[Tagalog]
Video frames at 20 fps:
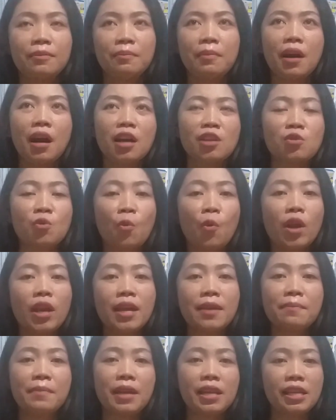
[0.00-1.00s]
ba? So
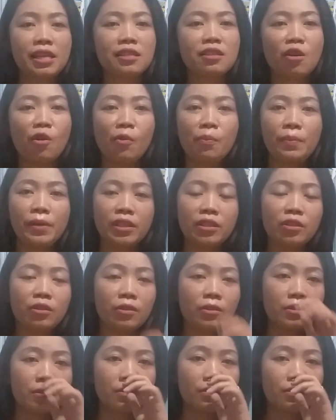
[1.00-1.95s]
walay mali sa opinion.